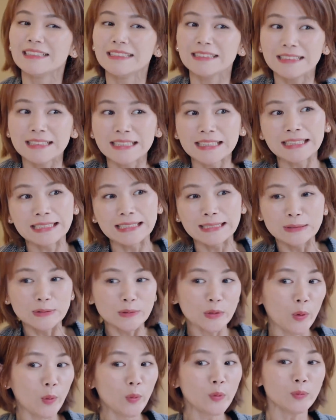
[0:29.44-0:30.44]
你
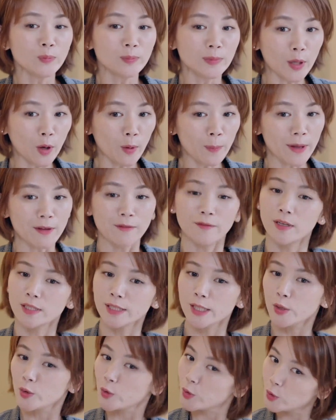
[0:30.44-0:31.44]
从老板房
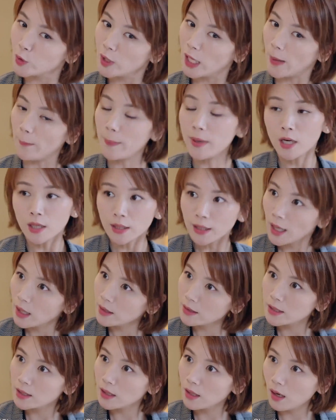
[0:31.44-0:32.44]
间出来被人
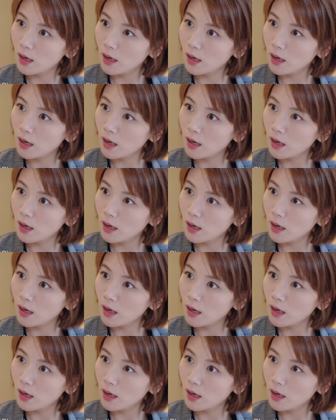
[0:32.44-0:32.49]
看见